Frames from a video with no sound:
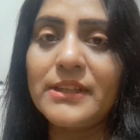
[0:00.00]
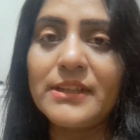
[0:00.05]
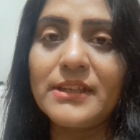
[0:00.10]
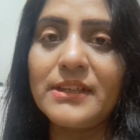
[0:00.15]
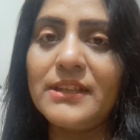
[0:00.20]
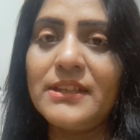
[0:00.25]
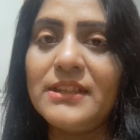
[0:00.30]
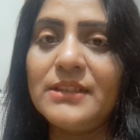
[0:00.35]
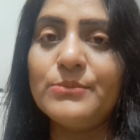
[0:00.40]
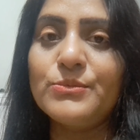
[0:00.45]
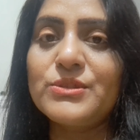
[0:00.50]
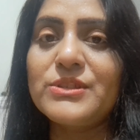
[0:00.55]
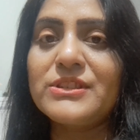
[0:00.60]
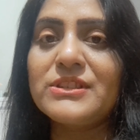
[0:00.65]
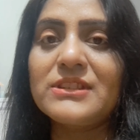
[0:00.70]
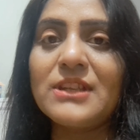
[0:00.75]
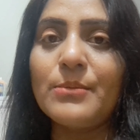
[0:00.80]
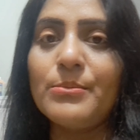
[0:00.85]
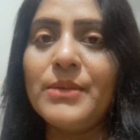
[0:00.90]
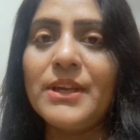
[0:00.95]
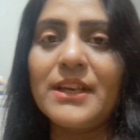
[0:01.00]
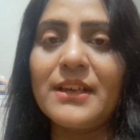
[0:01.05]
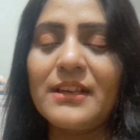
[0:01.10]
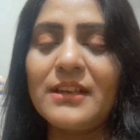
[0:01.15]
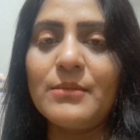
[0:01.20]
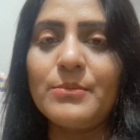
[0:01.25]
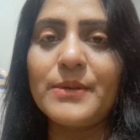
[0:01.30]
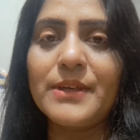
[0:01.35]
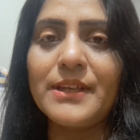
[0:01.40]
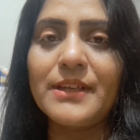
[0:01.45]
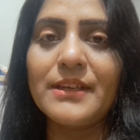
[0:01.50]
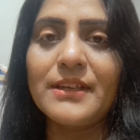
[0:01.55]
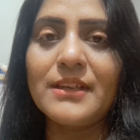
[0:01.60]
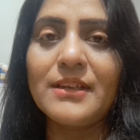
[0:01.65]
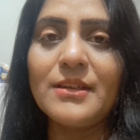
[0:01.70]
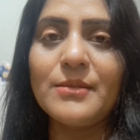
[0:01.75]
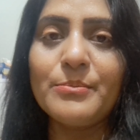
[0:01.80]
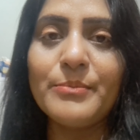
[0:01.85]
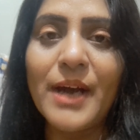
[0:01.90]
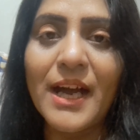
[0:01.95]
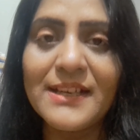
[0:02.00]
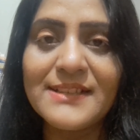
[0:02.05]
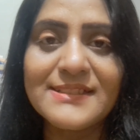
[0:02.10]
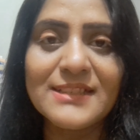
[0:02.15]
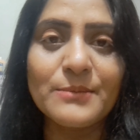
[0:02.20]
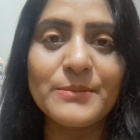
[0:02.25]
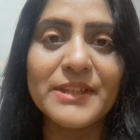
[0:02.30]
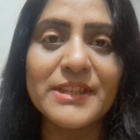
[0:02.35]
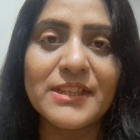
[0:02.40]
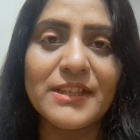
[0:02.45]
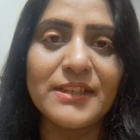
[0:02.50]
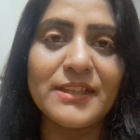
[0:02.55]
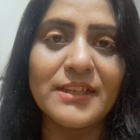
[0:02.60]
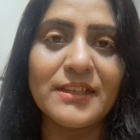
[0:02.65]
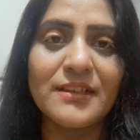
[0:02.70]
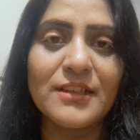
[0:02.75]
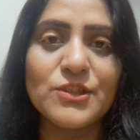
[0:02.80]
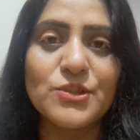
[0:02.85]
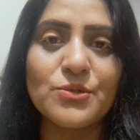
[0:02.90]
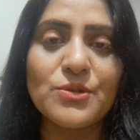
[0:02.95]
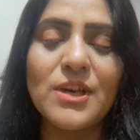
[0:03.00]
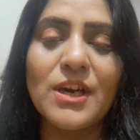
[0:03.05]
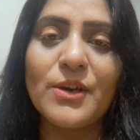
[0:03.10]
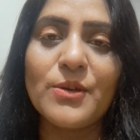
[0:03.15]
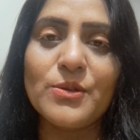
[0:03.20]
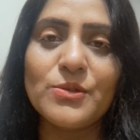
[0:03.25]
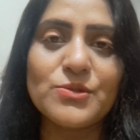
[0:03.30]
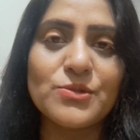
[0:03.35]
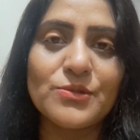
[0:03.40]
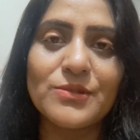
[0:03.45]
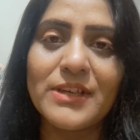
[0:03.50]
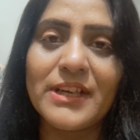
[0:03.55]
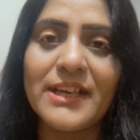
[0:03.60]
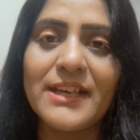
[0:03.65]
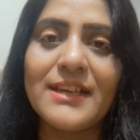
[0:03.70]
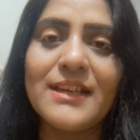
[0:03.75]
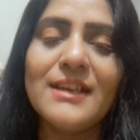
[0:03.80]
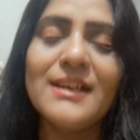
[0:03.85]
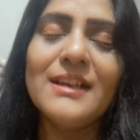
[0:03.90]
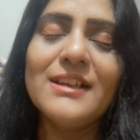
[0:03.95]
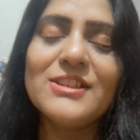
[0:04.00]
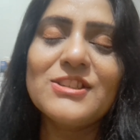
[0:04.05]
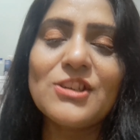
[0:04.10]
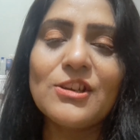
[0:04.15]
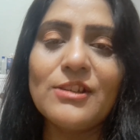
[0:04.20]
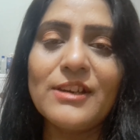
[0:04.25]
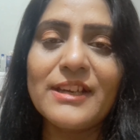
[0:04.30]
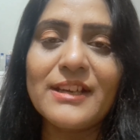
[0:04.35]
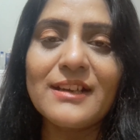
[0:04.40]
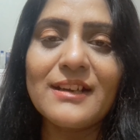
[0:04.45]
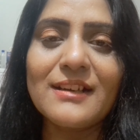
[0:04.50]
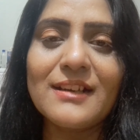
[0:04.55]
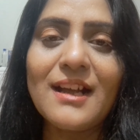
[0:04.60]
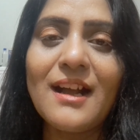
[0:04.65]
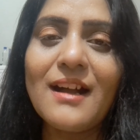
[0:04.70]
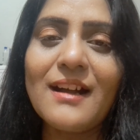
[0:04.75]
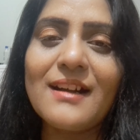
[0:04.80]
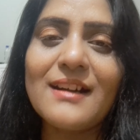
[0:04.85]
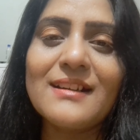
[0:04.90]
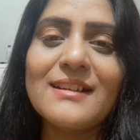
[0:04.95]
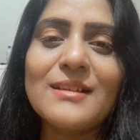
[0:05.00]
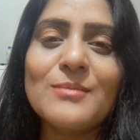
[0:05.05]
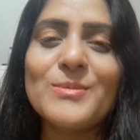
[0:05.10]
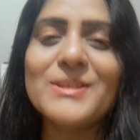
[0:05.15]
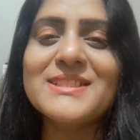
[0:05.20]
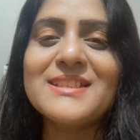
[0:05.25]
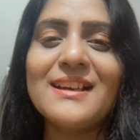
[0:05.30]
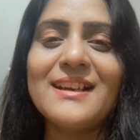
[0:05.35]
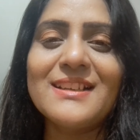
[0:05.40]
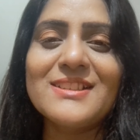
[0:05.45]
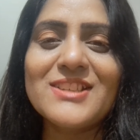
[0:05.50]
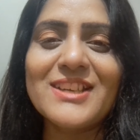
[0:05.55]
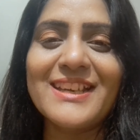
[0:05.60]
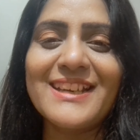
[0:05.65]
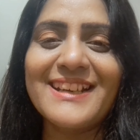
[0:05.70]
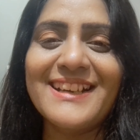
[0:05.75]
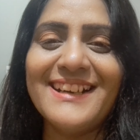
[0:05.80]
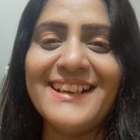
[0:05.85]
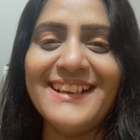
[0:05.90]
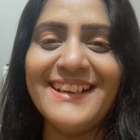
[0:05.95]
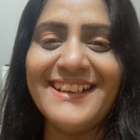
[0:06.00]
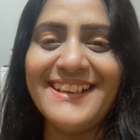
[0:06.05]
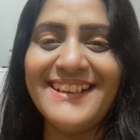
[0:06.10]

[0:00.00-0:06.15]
दिन के ही ये मुझे तब बनाने पड़ेंगे भाई साहब इतने दिन का जुगाड़ हो चुका है छोले का खा खा कर मज़ा आ जाएगा